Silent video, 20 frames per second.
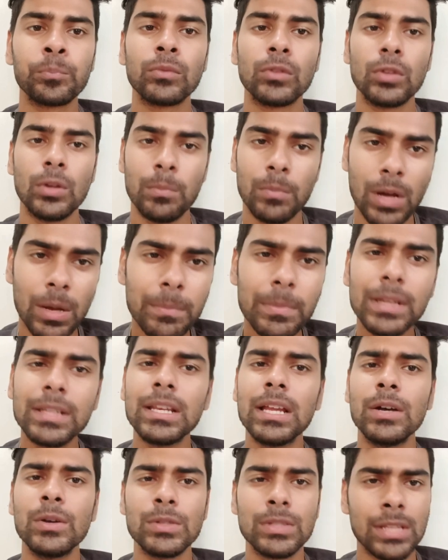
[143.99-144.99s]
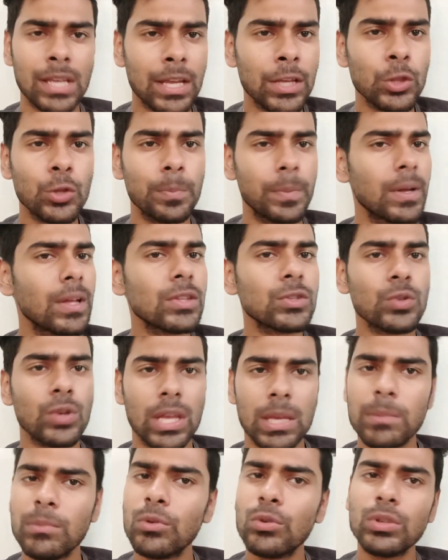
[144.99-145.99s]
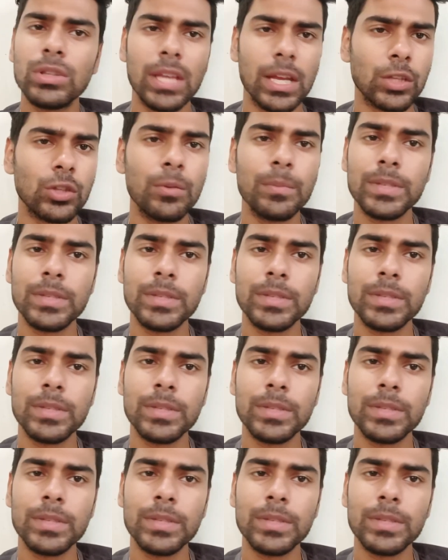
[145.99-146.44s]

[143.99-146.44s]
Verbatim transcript: তো মোহাম্মদ নওয়াজকে কিন্তু পাওয়ার জন্য এই মুহূর্তে একদম